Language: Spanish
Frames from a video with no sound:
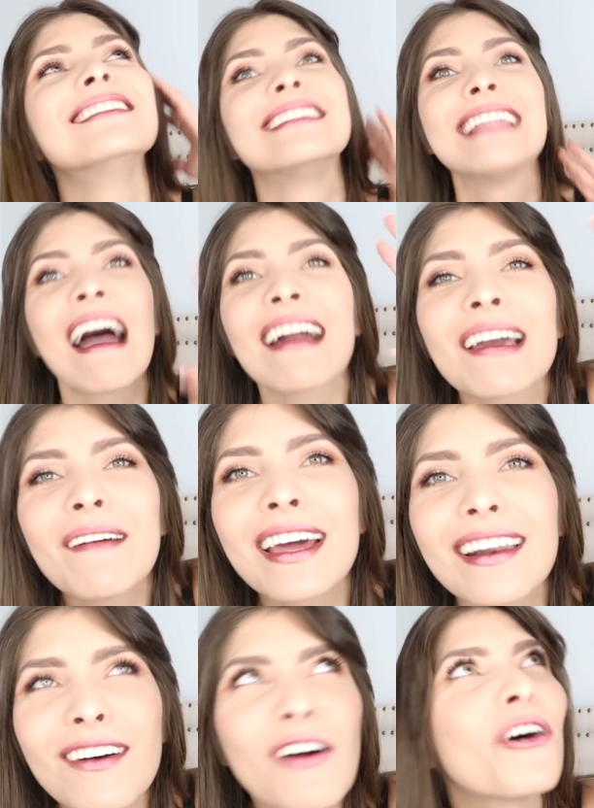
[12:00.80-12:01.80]
nada que
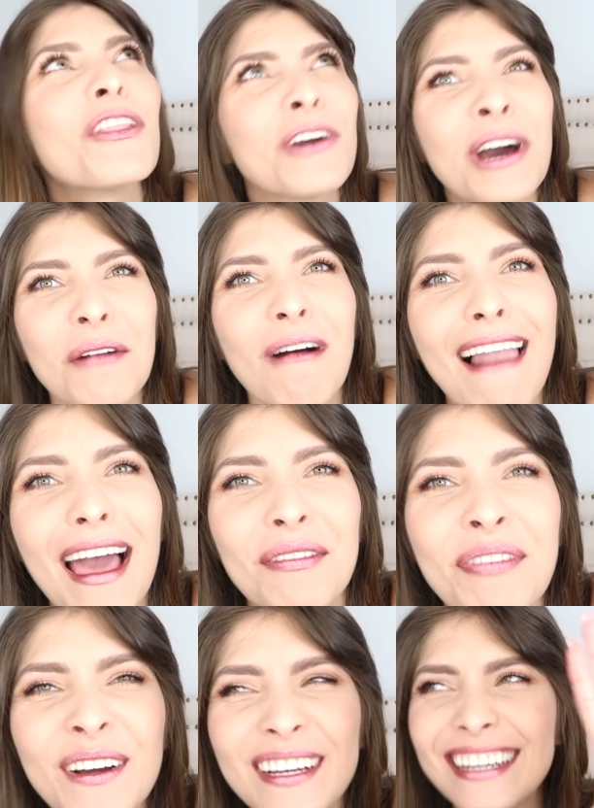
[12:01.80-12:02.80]
ver. Odio
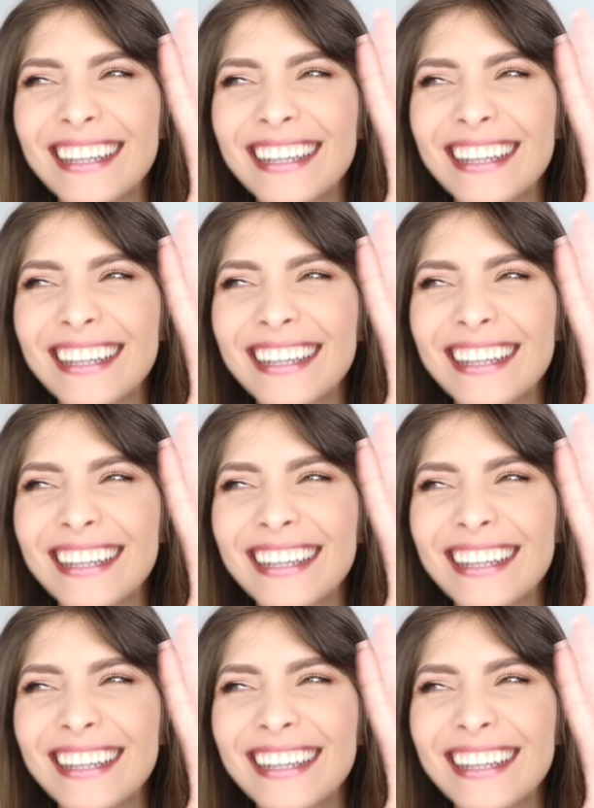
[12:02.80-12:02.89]
Herbalife.